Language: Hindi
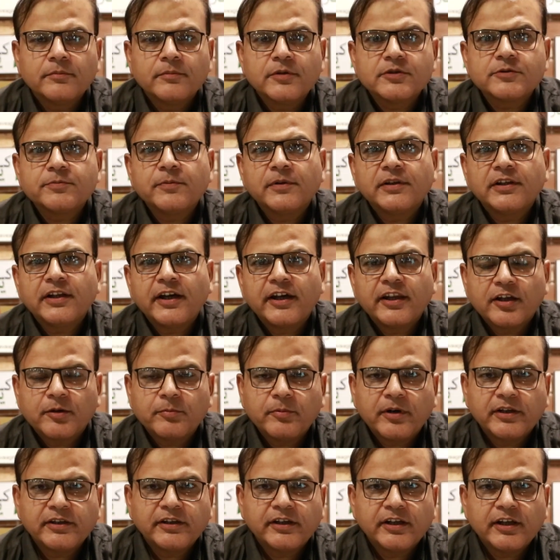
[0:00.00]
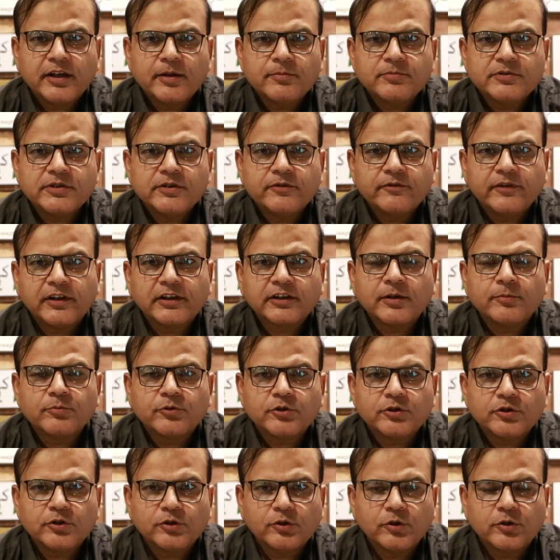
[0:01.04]
बिसमीम जी वेलकम
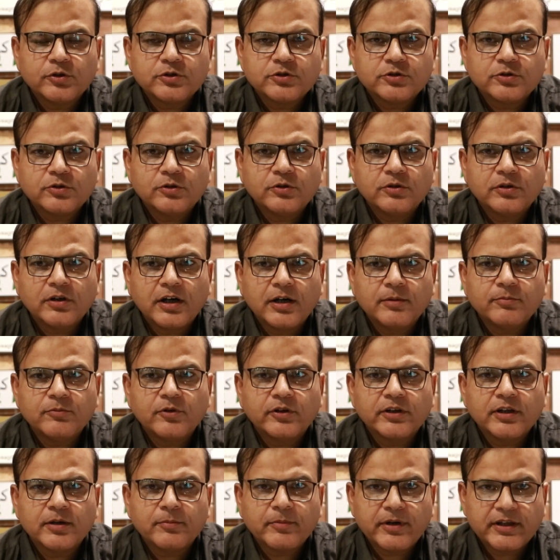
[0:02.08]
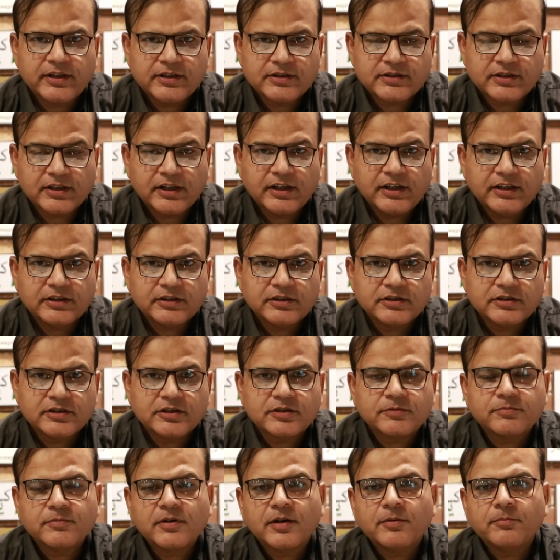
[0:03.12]
टू योर ओन शो हम और हमारी ज़रात
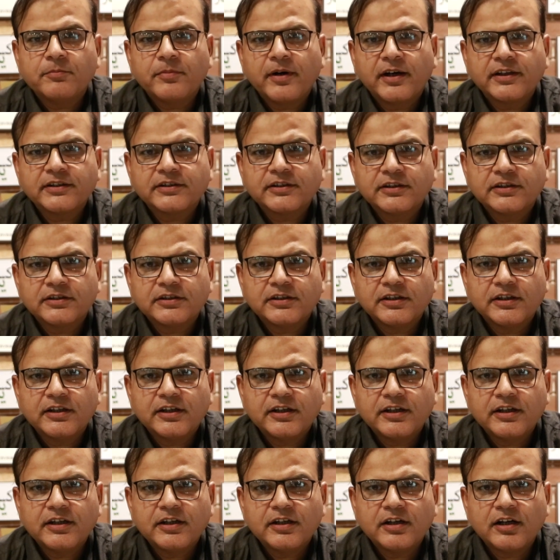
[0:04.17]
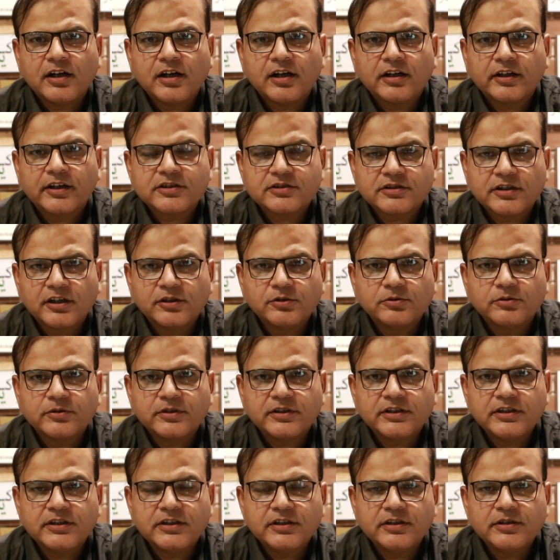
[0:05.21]
जिसमें हम बात करते हैं किसानों
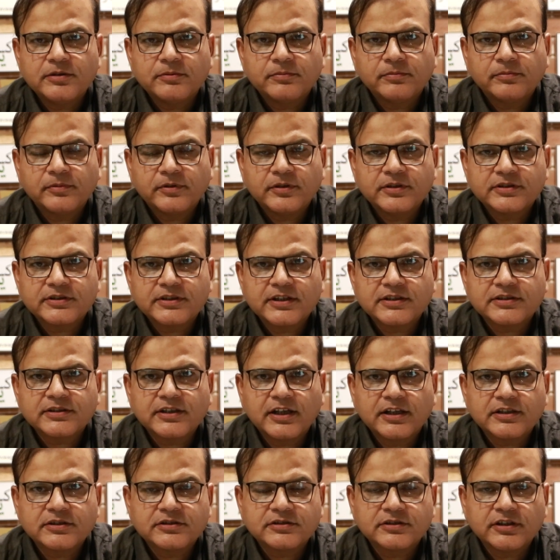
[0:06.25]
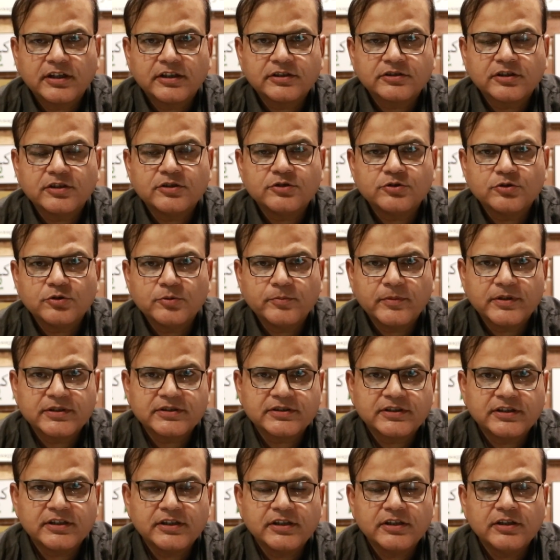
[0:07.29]
की इसके साथ साथ
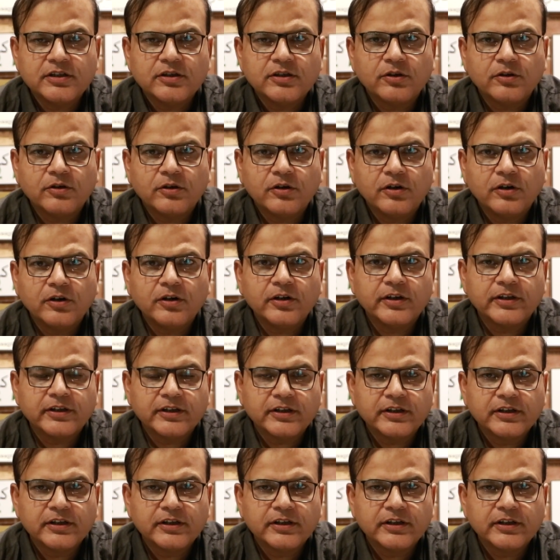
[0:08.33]
कंज्यूमर्स की और